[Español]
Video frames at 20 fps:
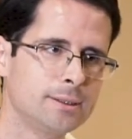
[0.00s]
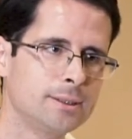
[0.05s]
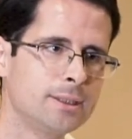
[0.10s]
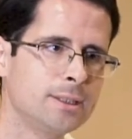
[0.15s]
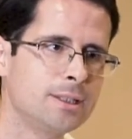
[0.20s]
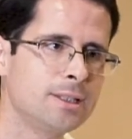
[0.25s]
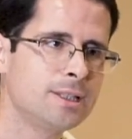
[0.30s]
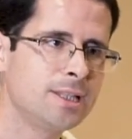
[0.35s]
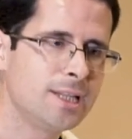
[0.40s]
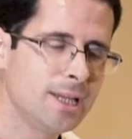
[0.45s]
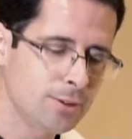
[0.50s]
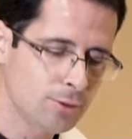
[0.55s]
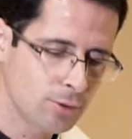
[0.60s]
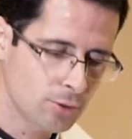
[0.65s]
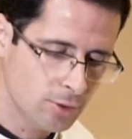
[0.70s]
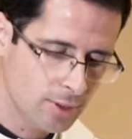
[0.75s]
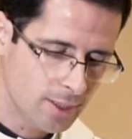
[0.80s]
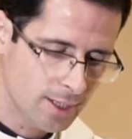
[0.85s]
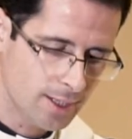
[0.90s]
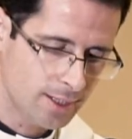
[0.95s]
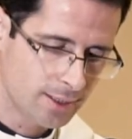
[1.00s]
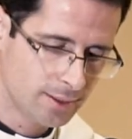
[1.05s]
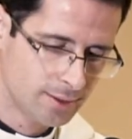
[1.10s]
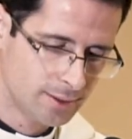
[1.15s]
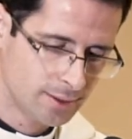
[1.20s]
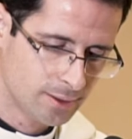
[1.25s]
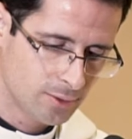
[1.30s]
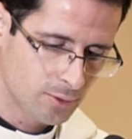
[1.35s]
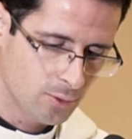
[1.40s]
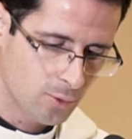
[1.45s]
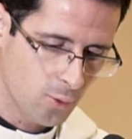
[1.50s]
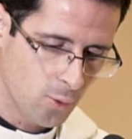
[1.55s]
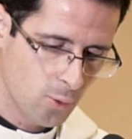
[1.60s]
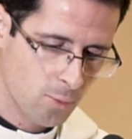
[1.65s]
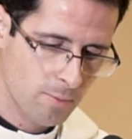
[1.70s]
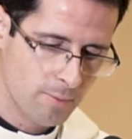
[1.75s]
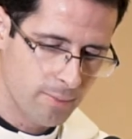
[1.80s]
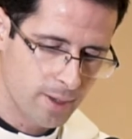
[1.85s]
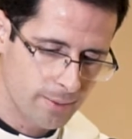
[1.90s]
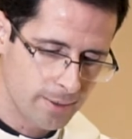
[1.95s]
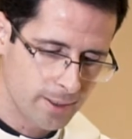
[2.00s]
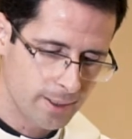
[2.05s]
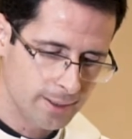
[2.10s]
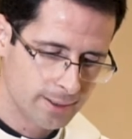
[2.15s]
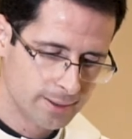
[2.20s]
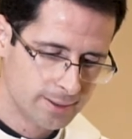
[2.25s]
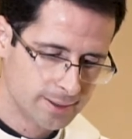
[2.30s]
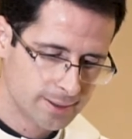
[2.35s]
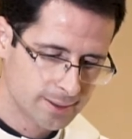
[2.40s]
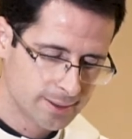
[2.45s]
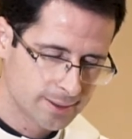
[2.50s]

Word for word: siendo ya un bebé.